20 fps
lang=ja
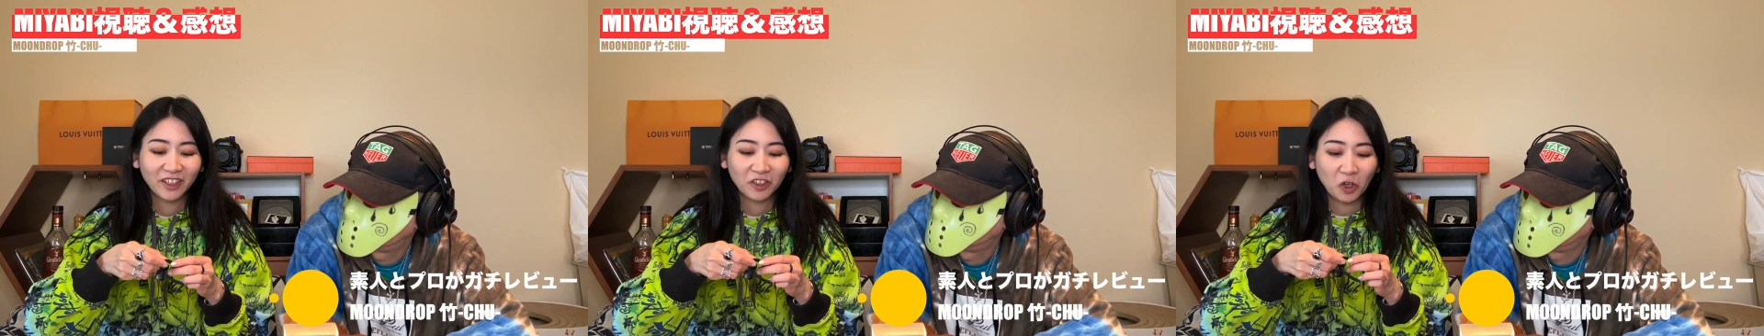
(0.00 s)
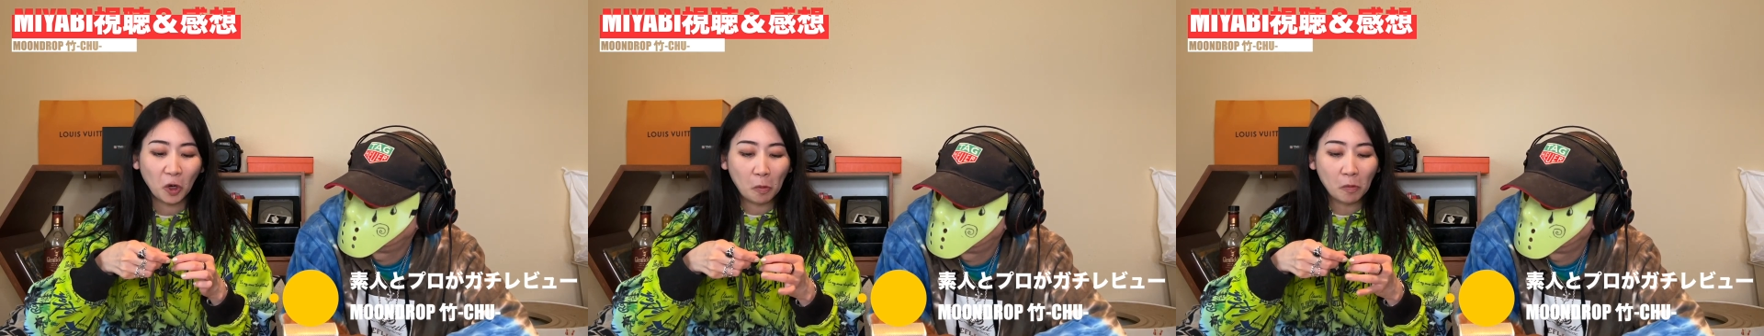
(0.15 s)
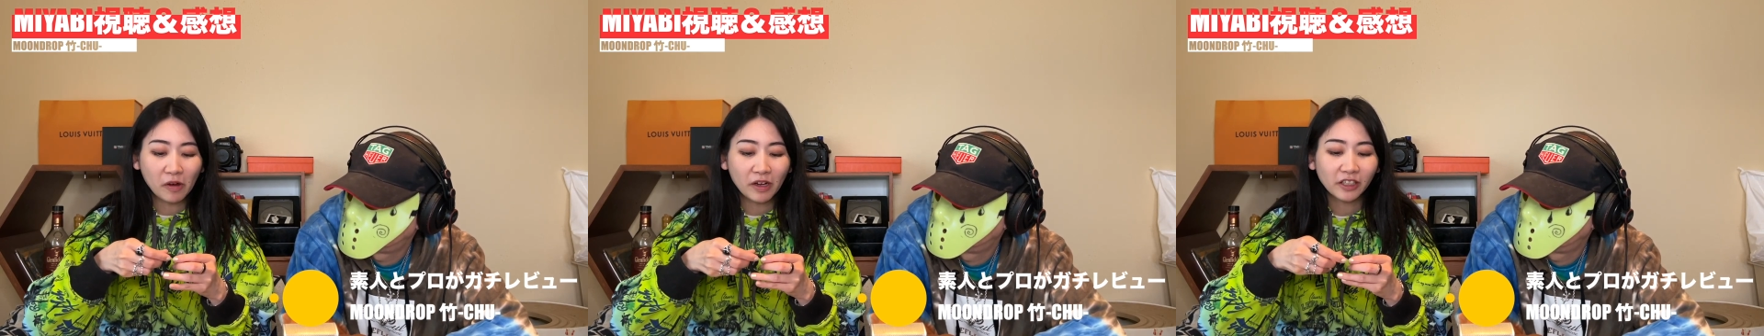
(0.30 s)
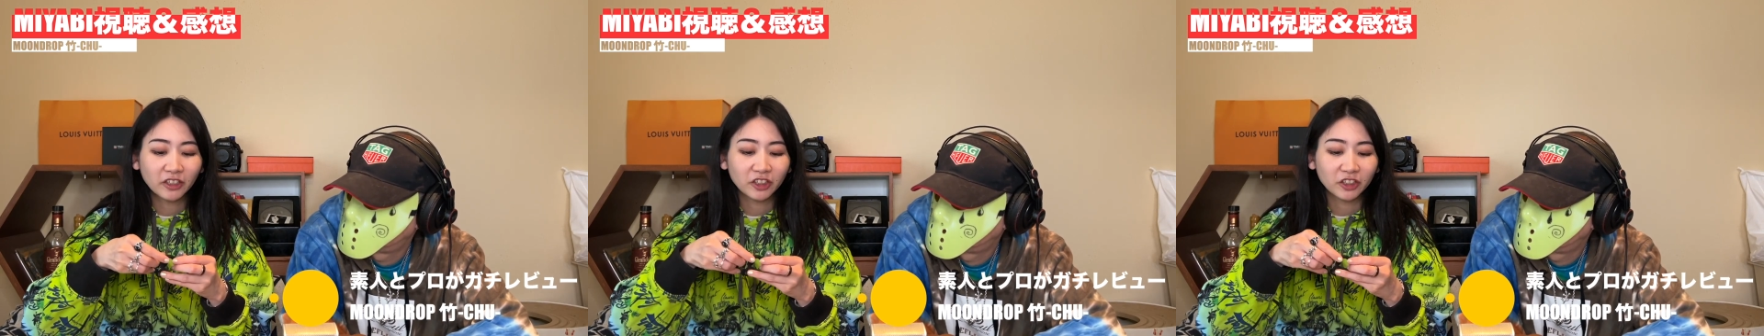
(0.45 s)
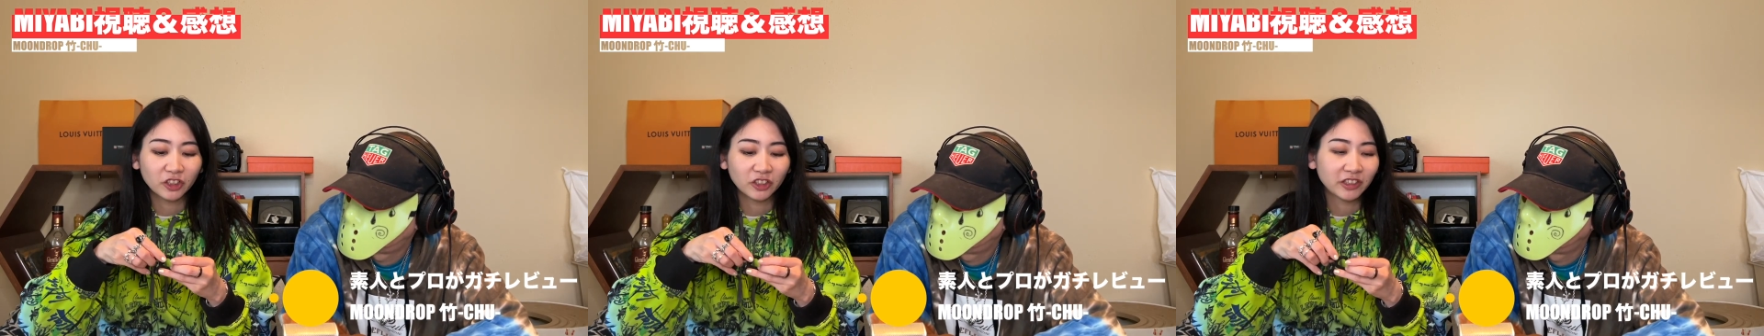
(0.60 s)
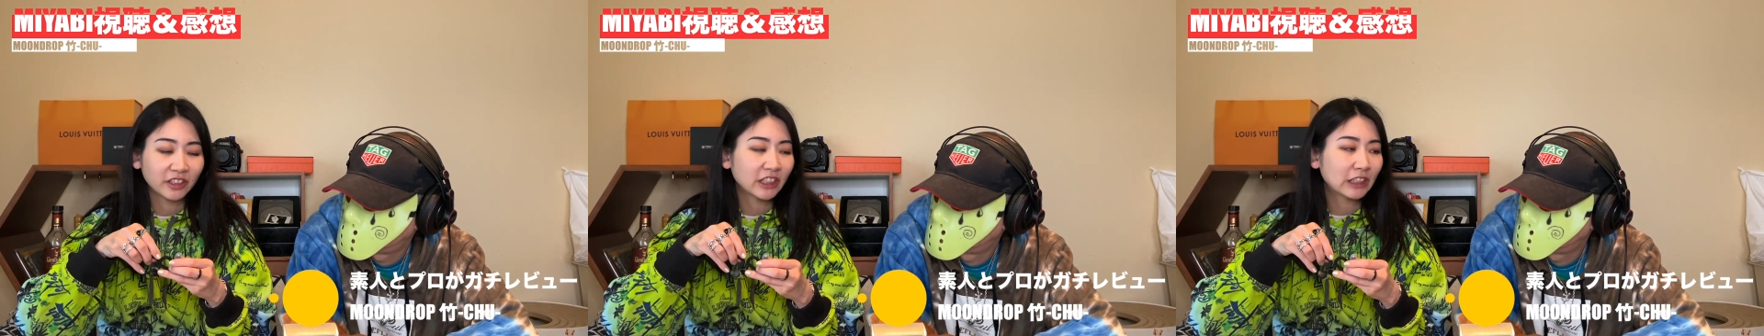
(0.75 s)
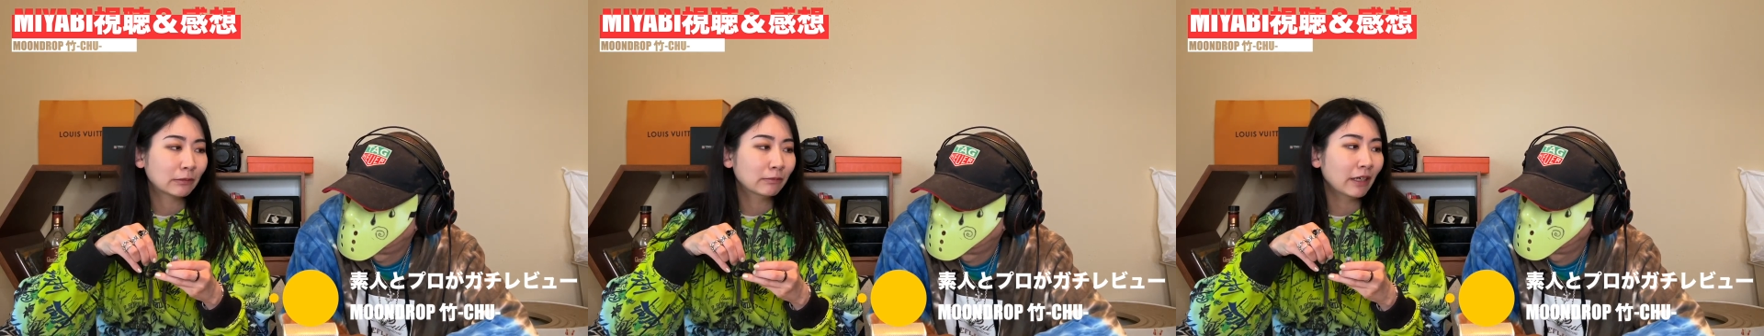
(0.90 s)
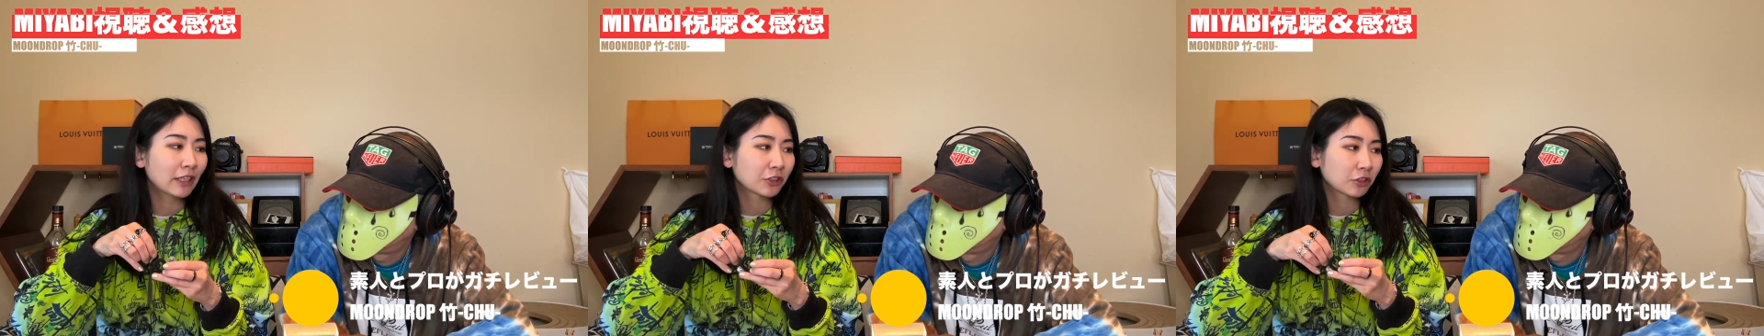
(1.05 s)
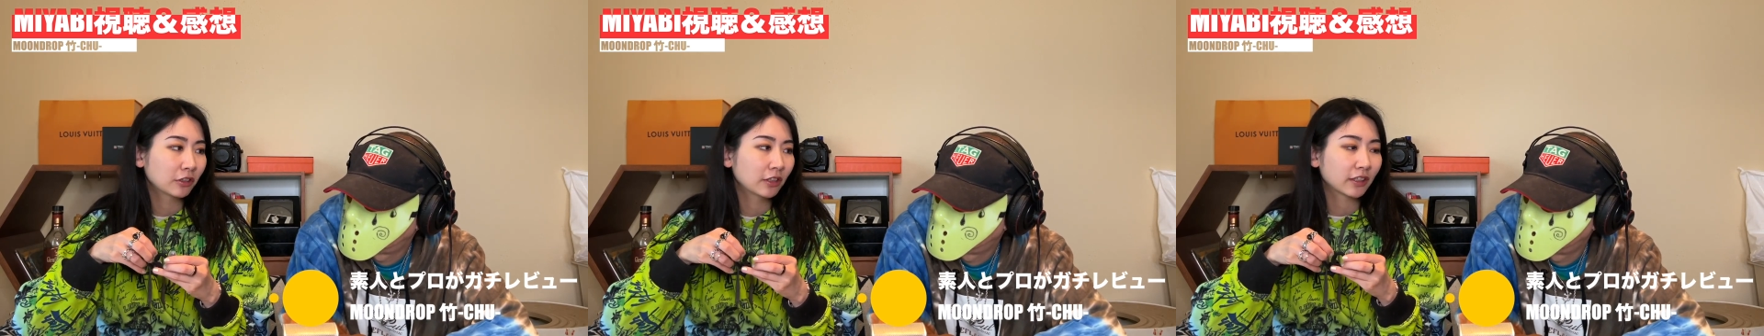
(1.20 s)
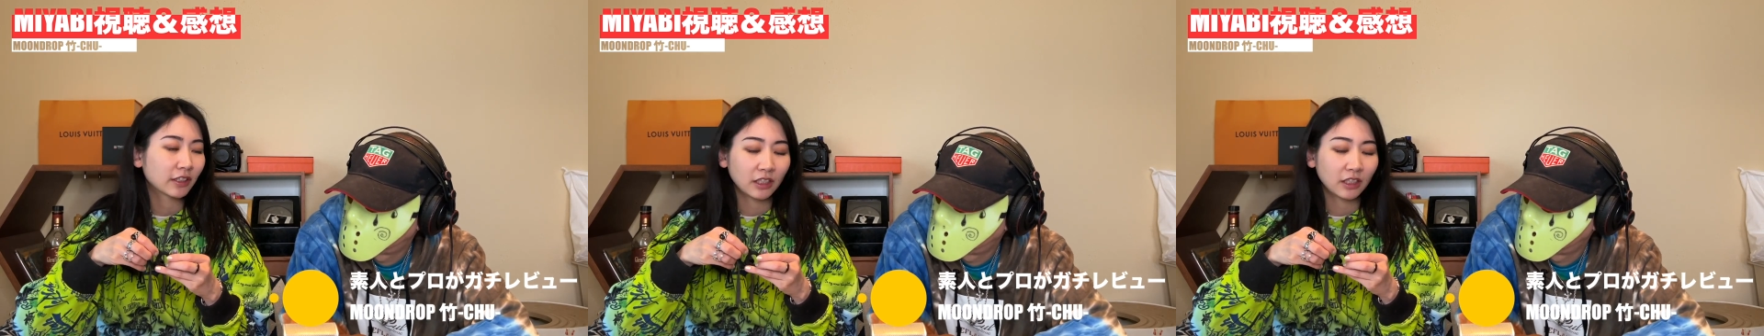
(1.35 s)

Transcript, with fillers: 思わず言ってしまいそうな